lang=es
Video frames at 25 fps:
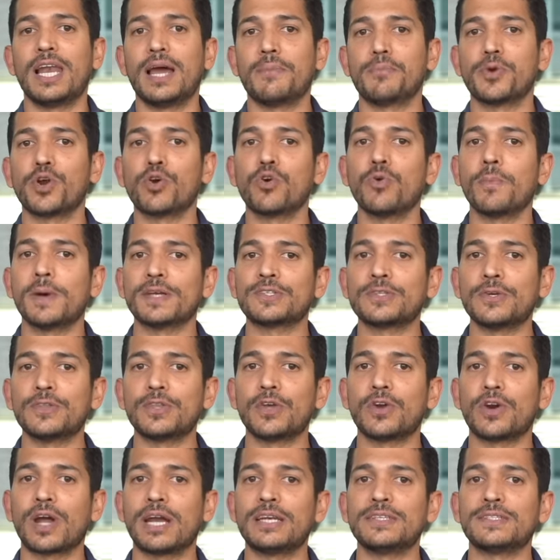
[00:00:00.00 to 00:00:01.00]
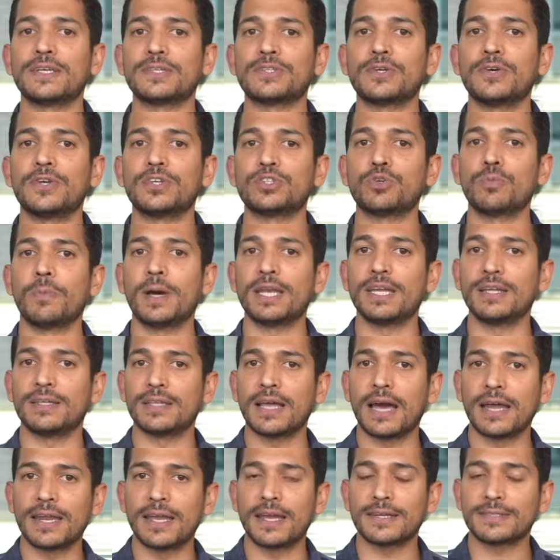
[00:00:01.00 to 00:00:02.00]
la preocupación de organizaciones
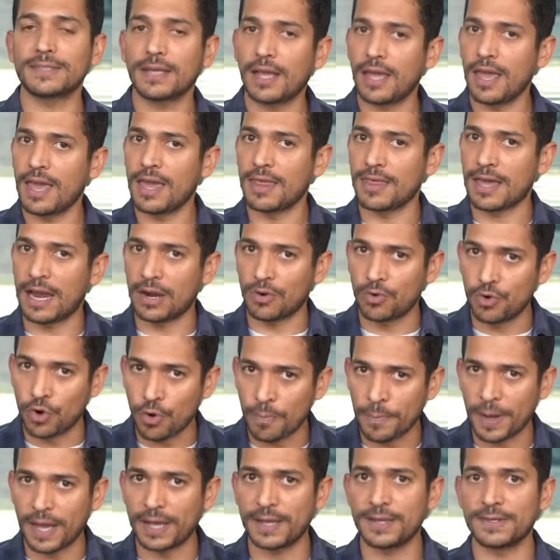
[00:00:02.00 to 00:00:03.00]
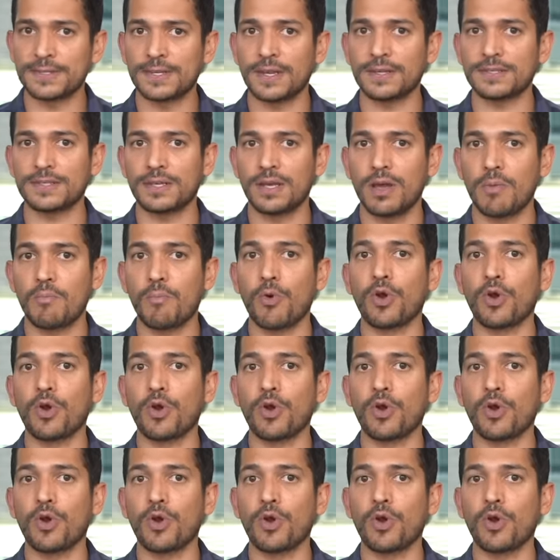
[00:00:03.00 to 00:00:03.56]
humanitarias y de algunos países